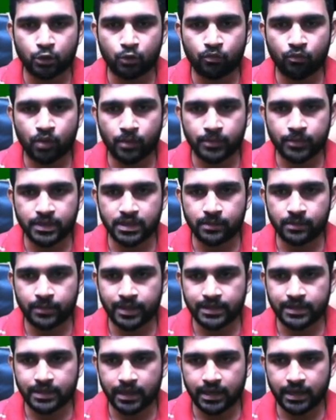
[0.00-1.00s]
वापस से प्राइस
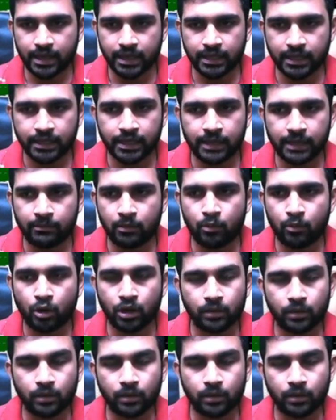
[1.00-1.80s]
कहीं ना कहीं डबल बॉटम